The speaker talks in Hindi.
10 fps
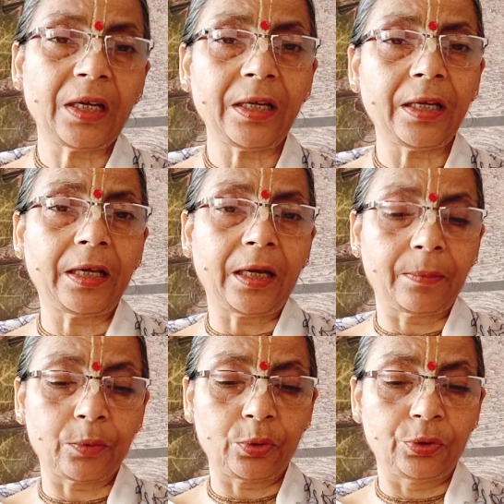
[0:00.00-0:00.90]
ले ले
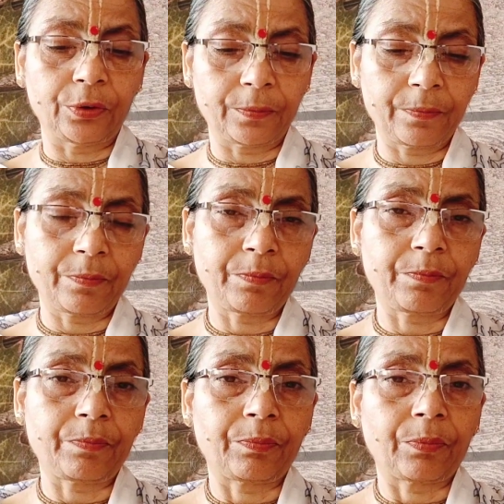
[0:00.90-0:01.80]
हम खुद
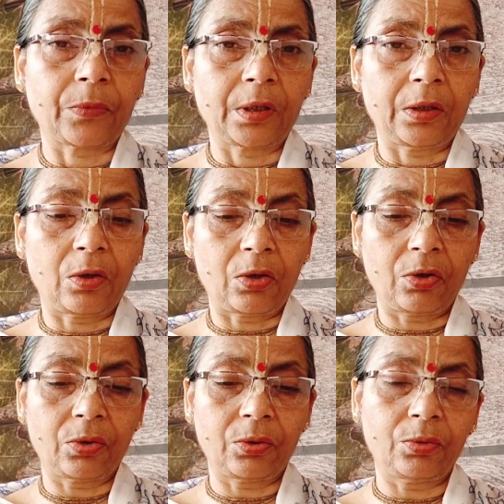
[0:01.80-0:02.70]

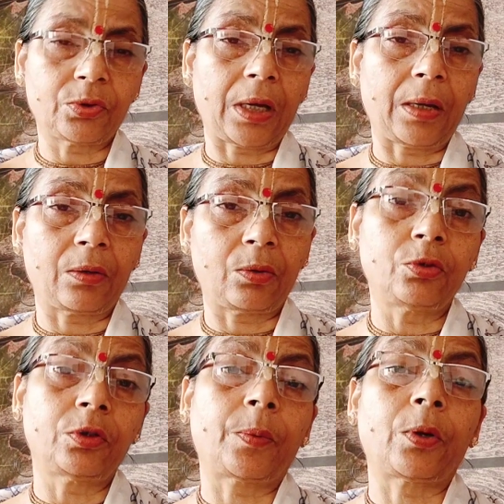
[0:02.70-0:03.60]
और उसका
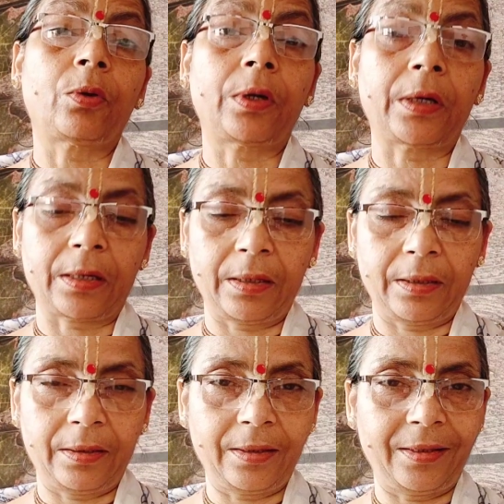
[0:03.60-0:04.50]
खुद प्रयोग कर लें
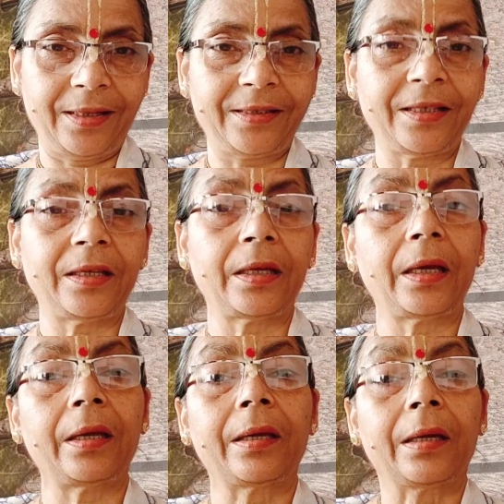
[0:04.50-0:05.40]
इसीलिए
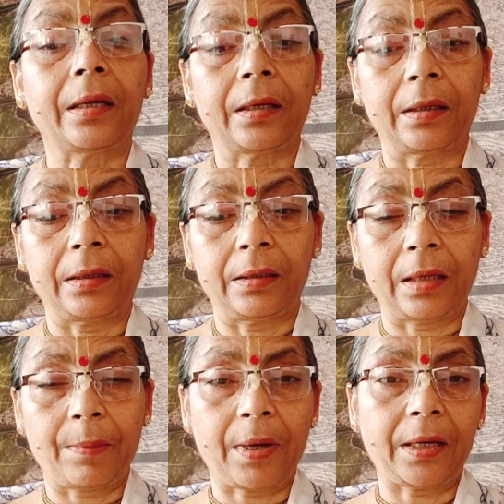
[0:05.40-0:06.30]

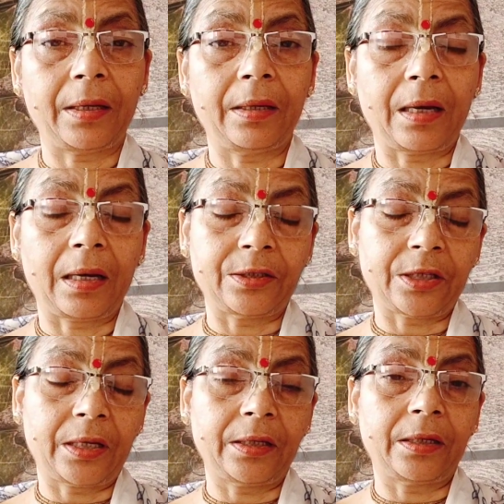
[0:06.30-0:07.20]
हमारे
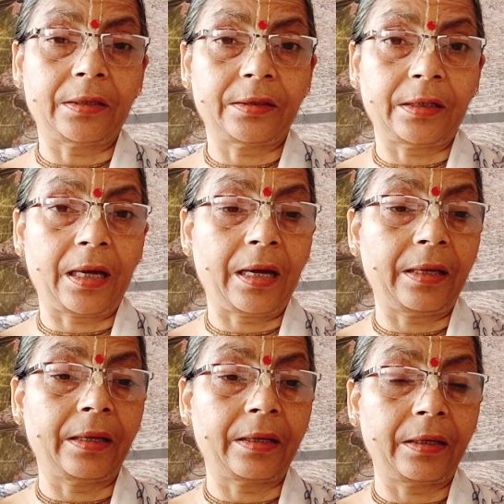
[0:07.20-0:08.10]
आचार्यगण सिखाए
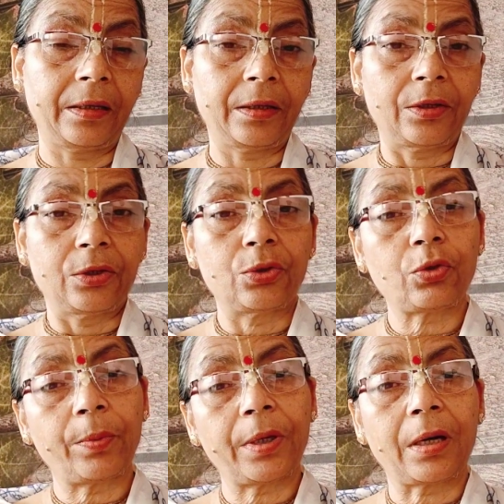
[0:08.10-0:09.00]
हैं कि जो
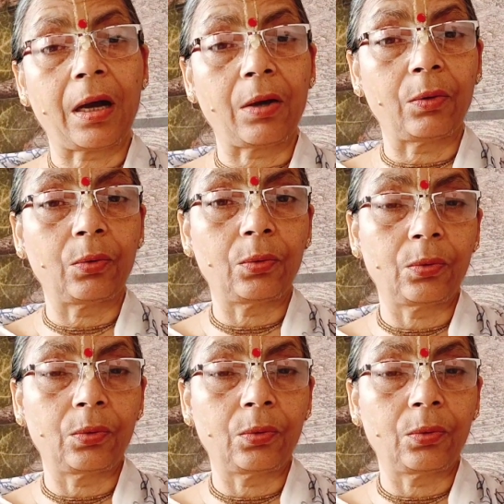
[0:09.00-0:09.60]
भी खाओ